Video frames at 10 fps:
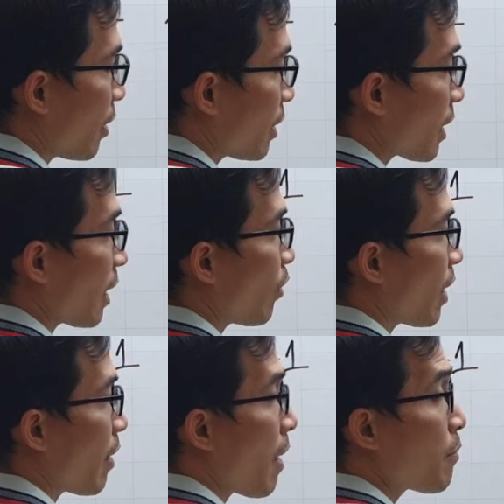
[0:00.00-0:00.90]
chắc chắn nó là
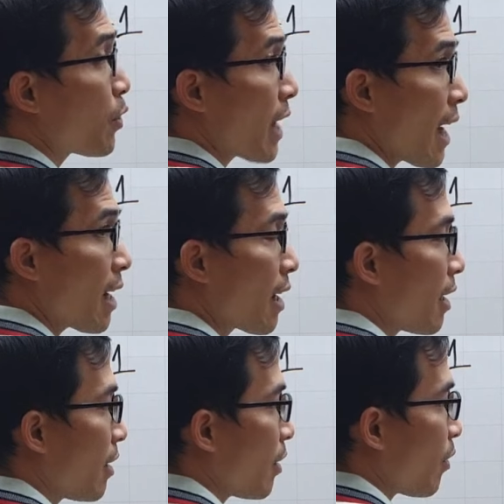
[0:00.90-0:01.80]
nghiệm âm rồi nhá
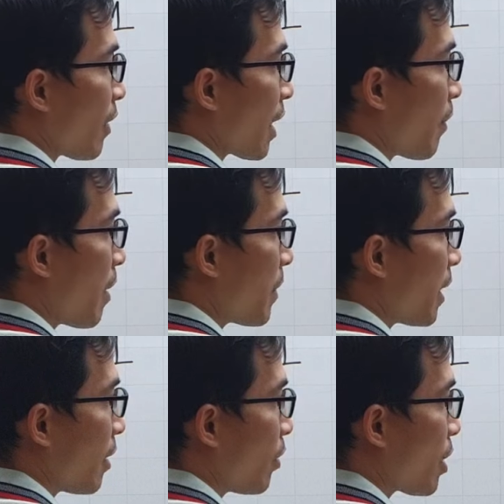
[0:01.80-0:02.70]
và nghiệm âm
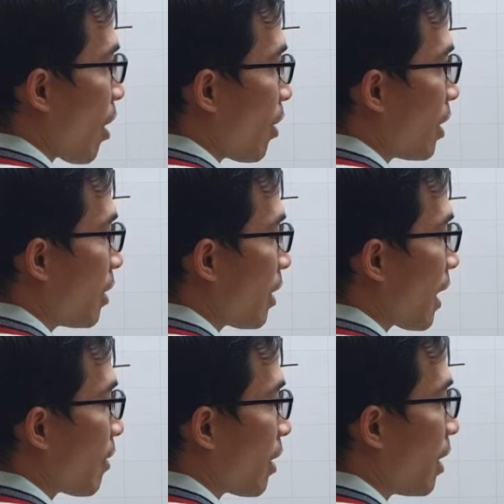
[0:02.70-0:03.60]
này thì nó nhỏ hơn
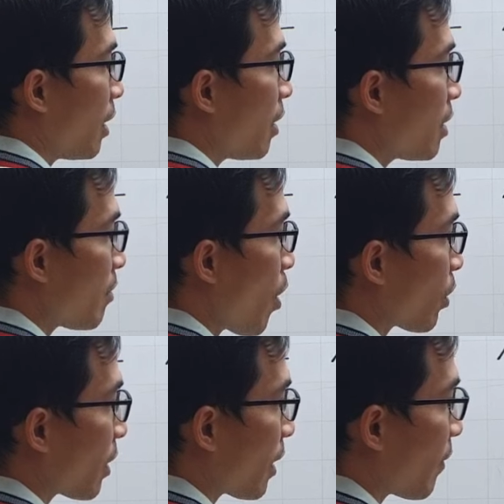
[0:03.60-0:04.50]
à lớn hơn trừ
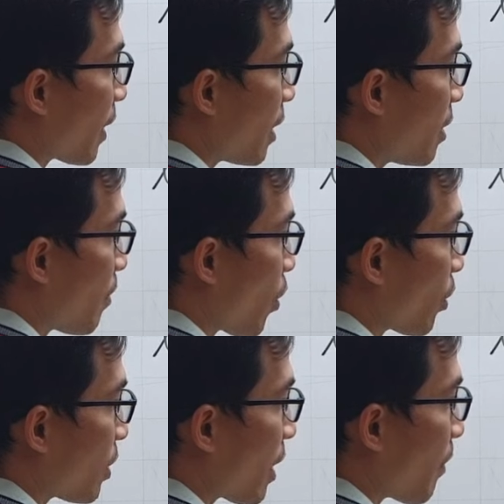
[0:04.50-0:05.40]
một tại vì cái trừ một
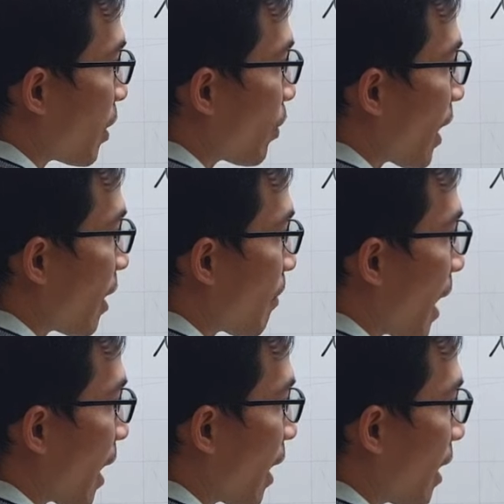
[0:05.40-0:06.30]
nó sẽ nằm ở chỗ này cơ
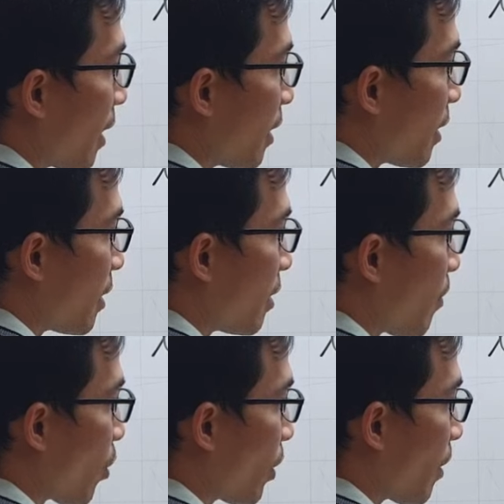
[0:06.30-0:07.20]
mà trừ
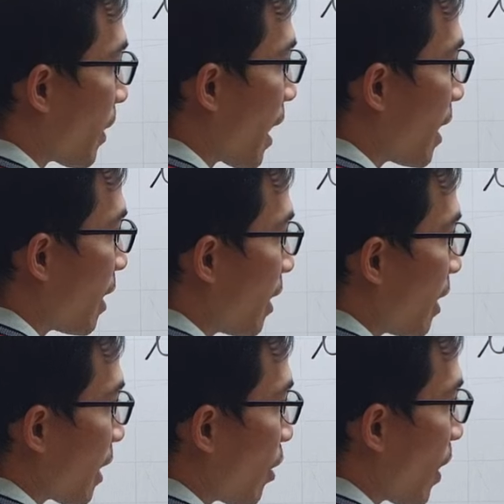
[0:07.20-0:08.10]
một nó nằm ở đây
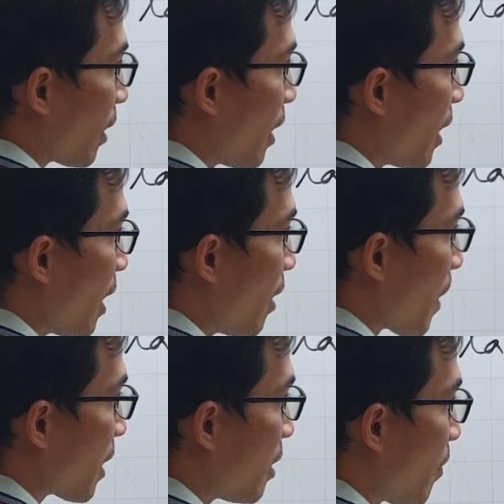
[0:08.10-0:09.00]
cái đoạn từ đây đến đây
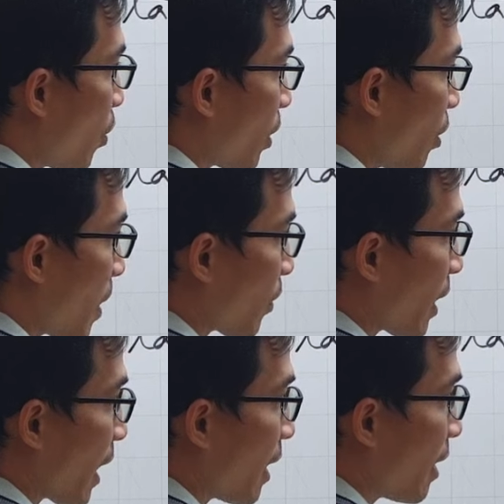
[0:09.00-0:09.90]
bằng trừ một thì nó bằng đoạn
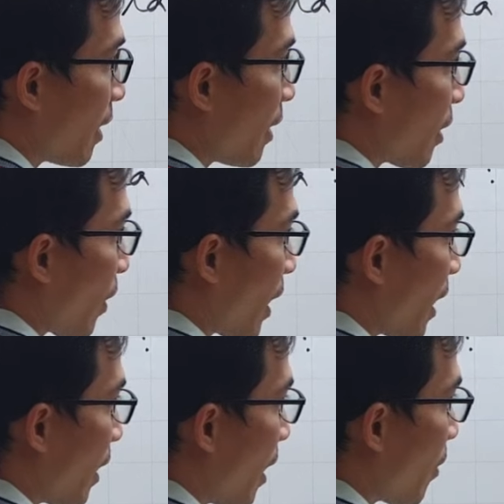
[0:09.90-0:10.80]
này đoạn
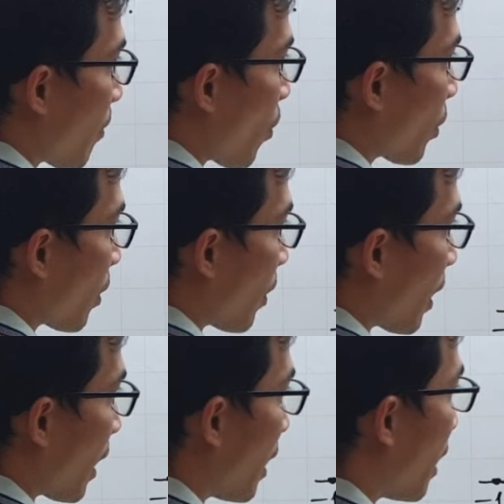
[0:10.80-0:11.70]
này đến đây bằng một đoạn này